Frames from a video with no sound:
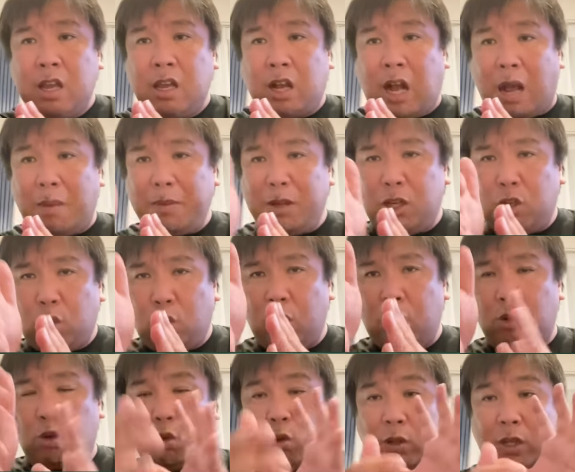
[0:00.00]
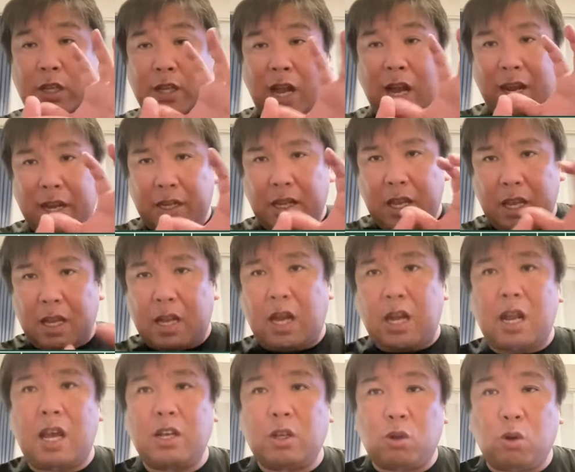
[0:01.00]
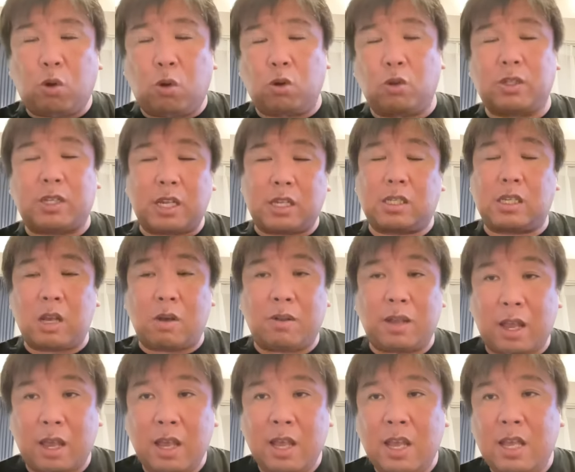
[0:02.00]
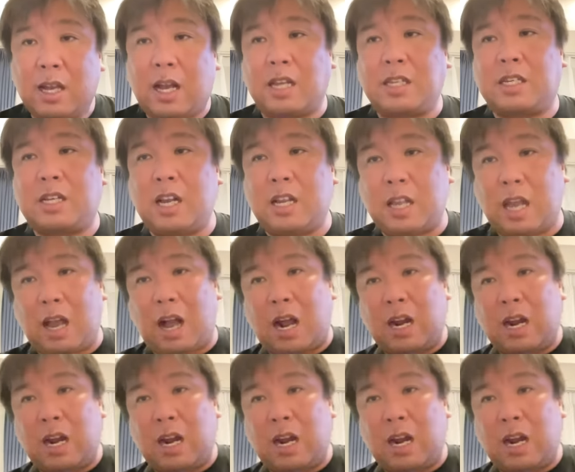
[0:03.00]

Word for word: 紙一重のところで投げていかないと、この接戦はね、勝ちきれない。